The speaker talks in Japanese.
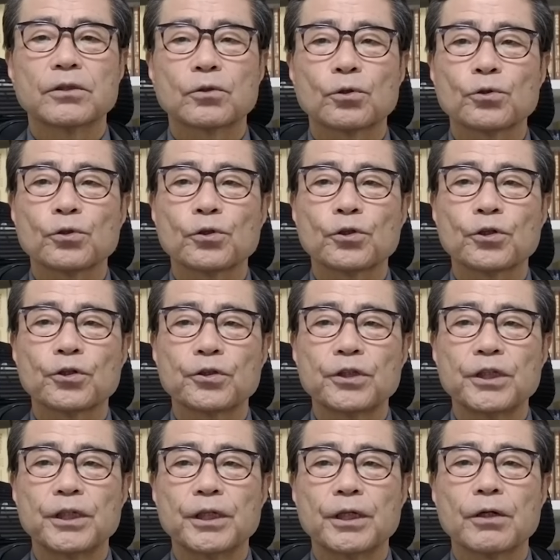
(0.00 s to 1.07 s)
このよう
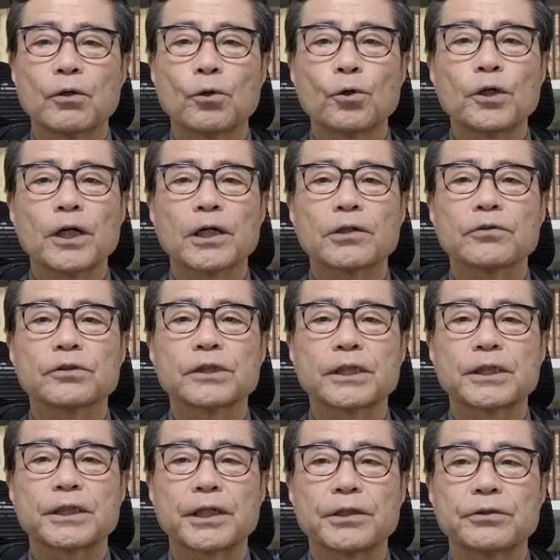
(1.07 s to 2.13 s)
に公の
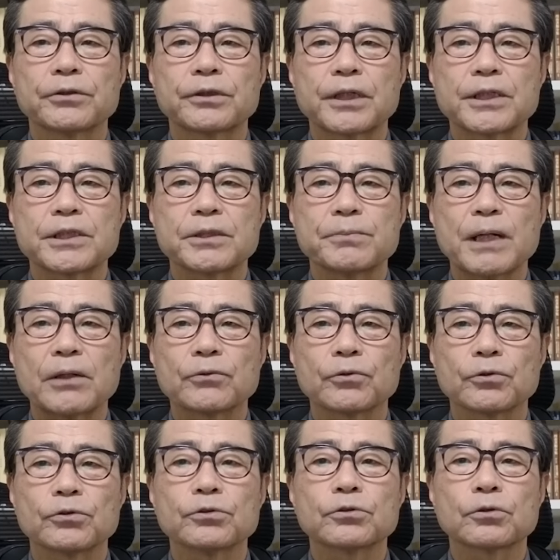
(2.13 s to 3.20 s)
席で言ってしまう
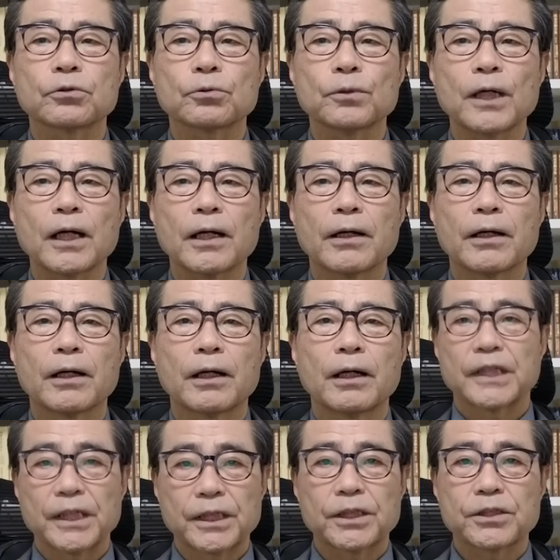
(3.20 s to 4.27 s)
ということは、
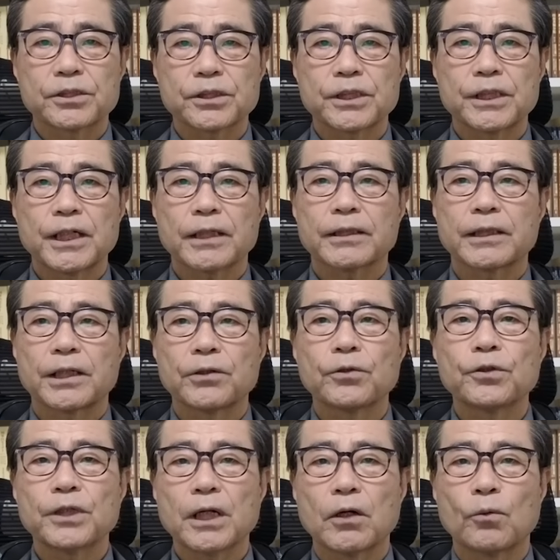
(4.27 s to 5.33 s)
行き過ぎだった
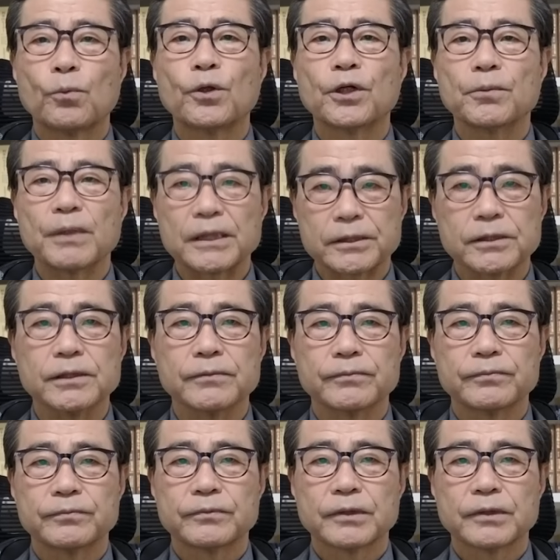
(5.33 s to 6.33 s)
ようには思います。